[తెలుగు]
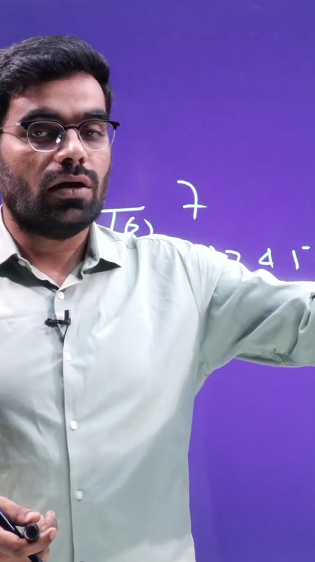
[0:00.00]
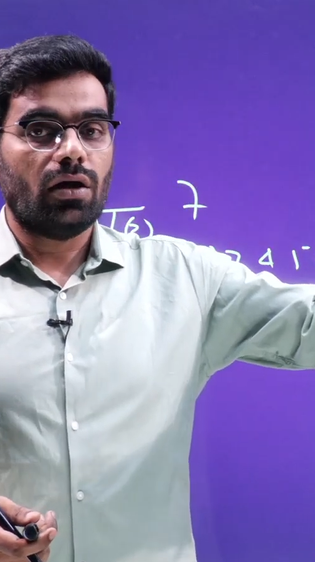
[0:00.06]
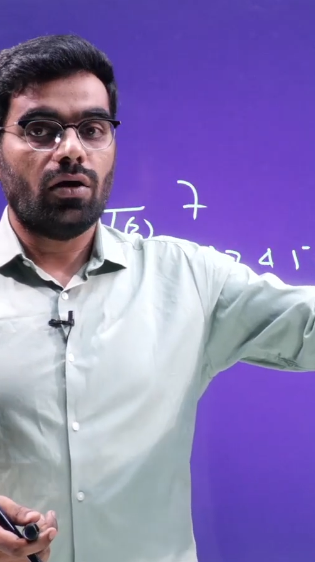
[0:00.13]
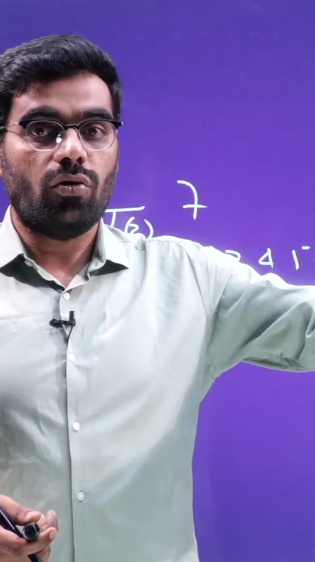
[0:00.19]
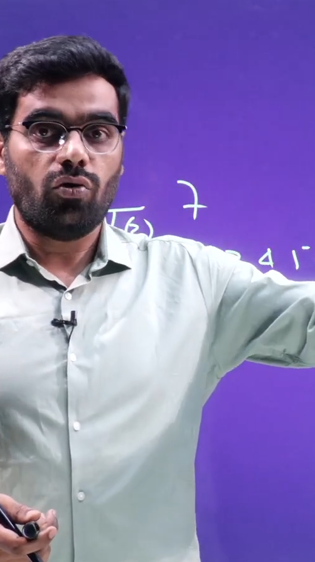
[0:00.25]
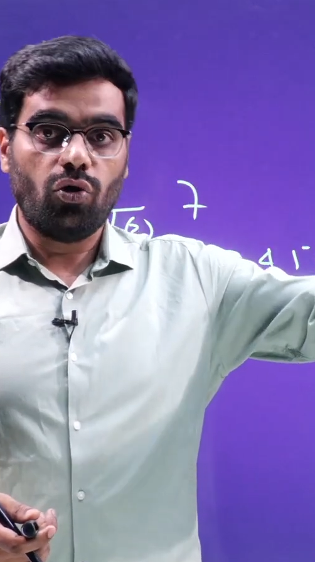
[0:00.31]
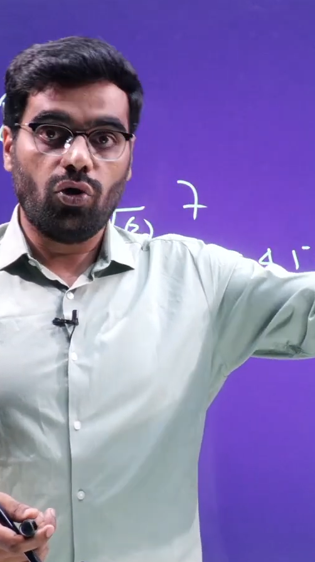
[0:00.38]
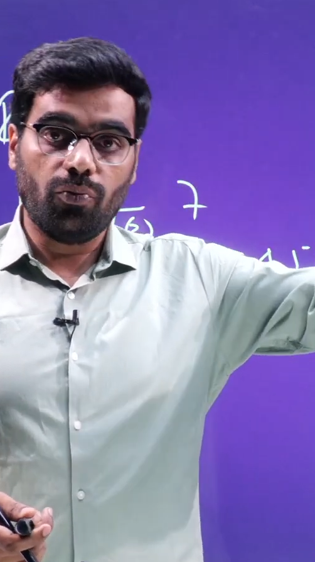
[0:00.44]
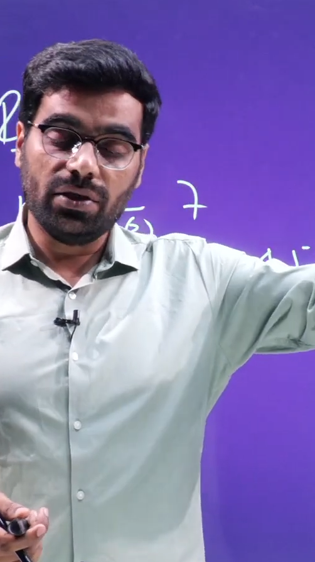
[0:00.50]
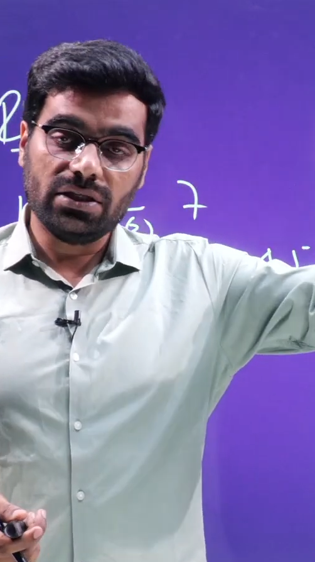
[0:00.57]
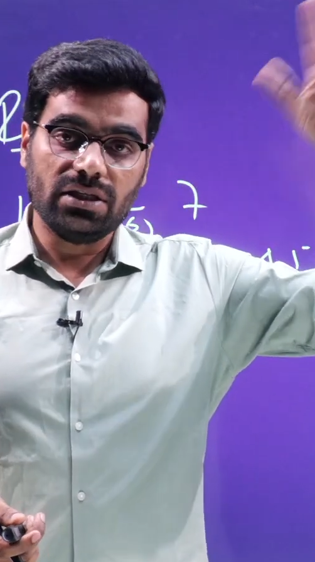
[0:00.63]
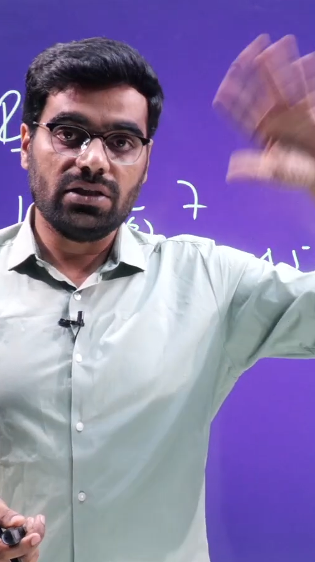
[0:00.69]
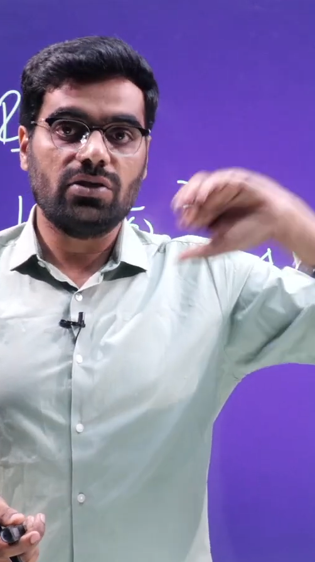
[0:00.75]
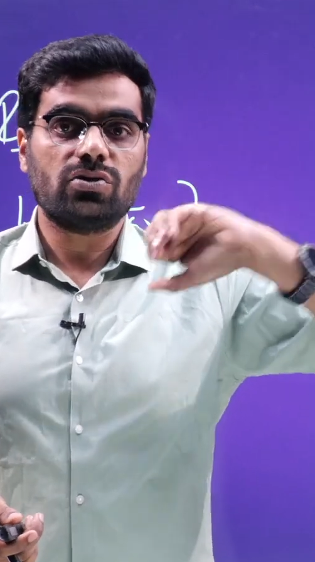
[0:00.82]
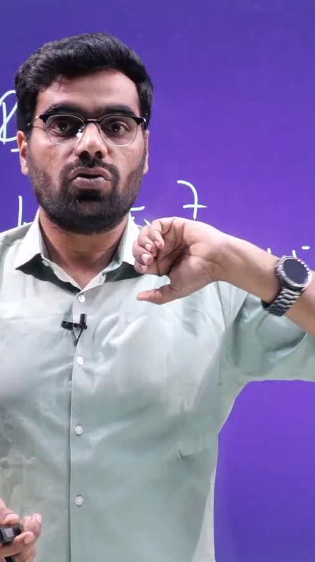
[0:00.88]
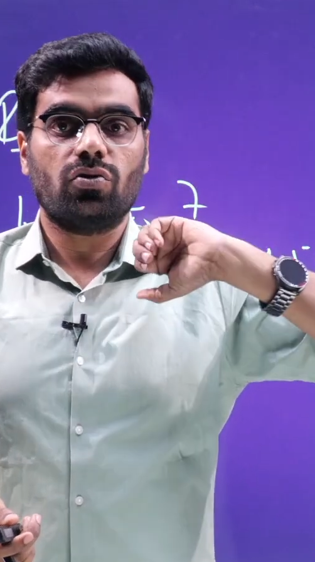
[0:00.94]
నా
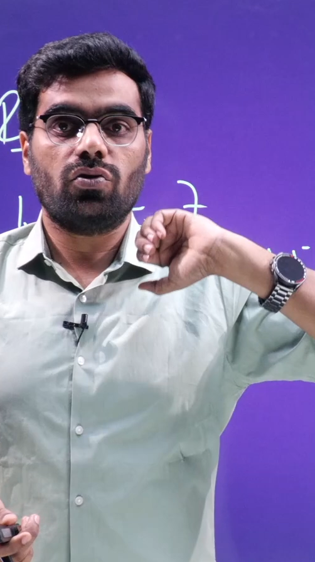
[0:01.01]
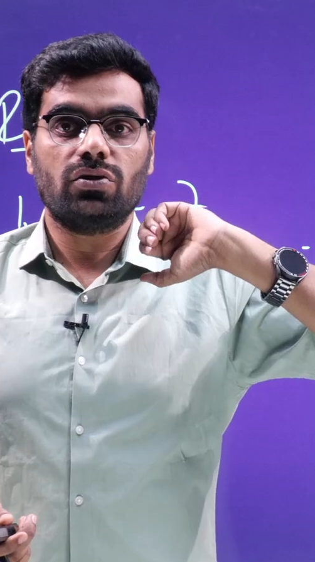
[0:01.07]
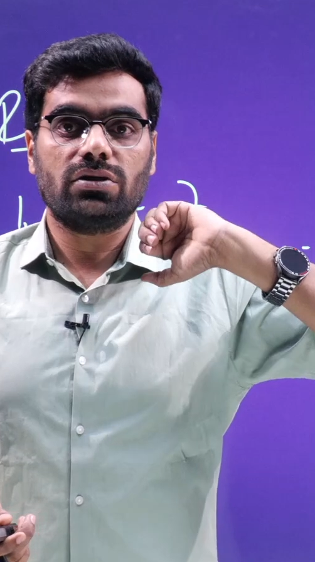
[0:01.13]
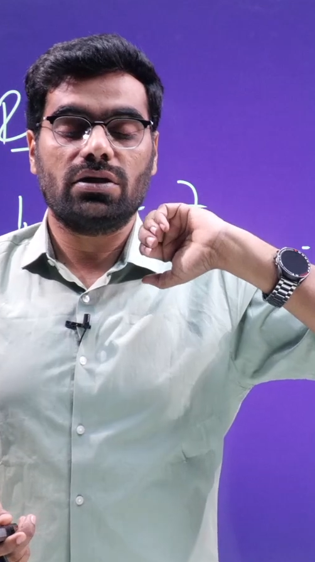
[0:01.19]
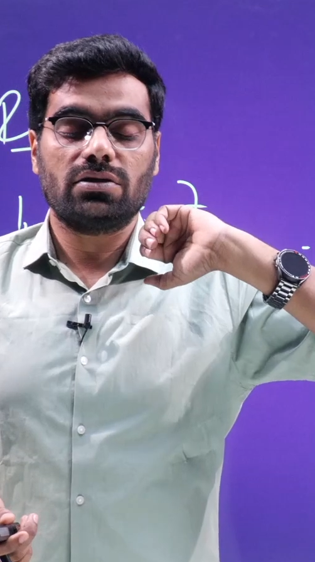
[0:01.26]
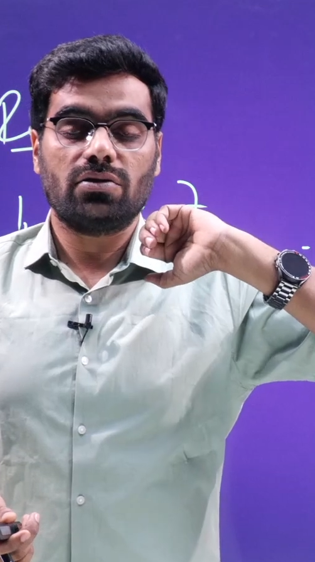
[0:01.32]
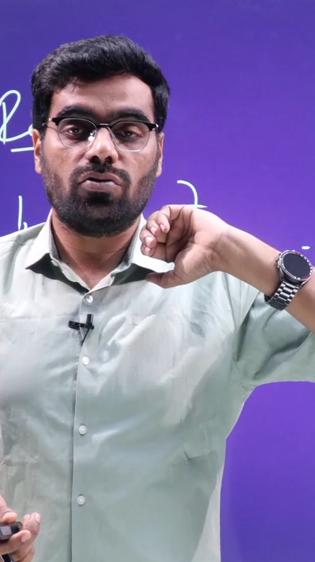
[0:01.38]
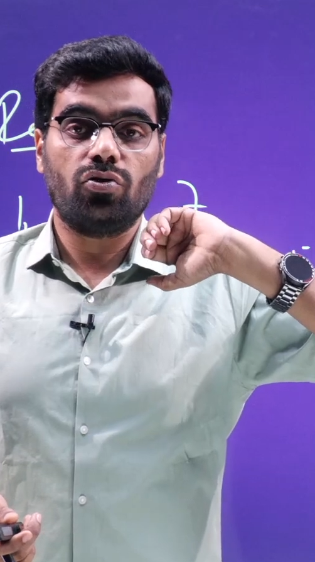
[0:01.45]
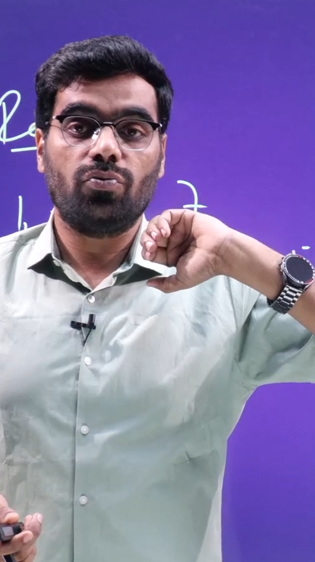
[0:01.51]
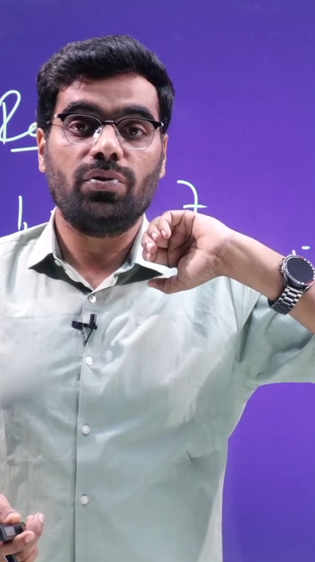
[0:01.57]
ఓబీసీ తీసుకొని వచ్చేస్తారు